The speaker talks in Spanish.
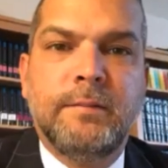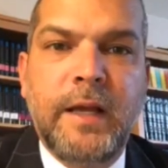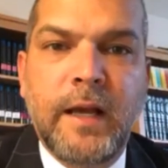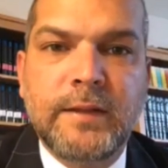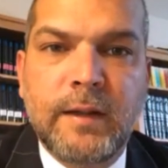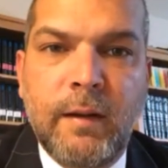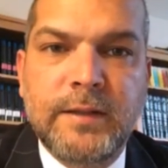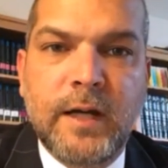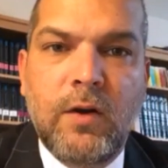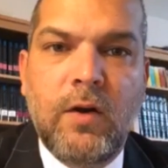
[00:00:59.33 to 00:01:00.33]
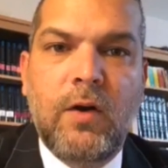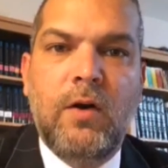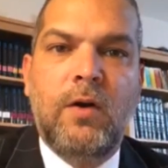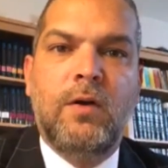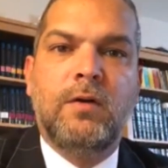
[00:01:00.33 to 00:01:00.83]
Pinjas, chaval
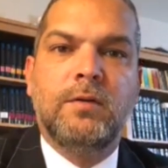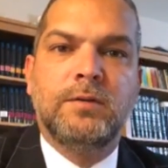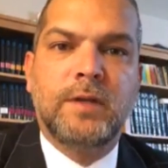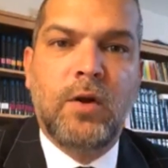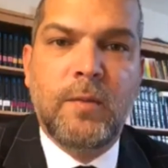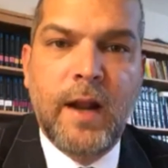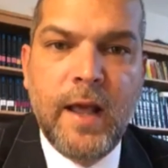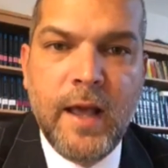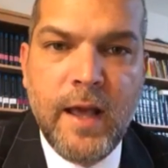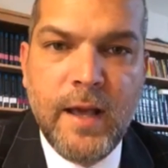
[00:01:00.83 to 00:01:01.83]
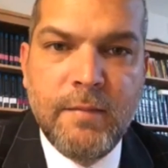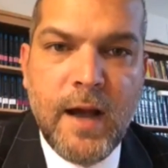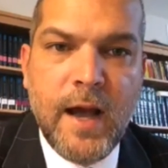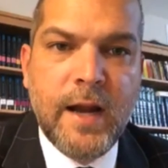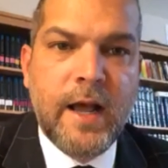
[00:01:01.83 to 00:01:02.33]
Shalom, Shalom Aleje,
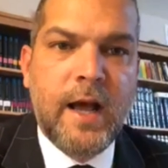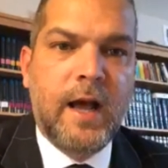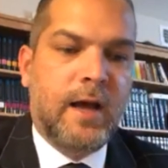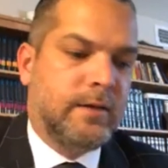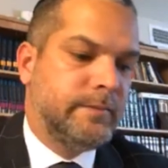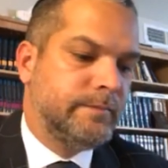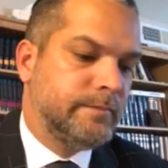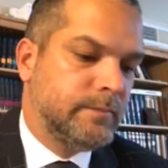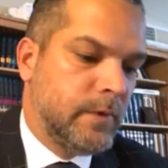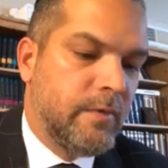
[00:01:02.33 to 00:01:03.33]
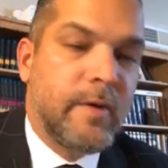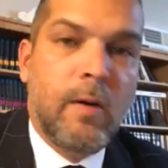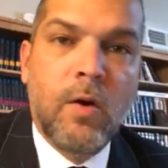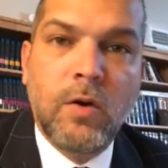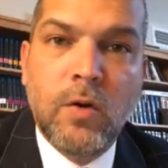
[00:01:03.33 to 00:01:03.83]
Mana, Por favor,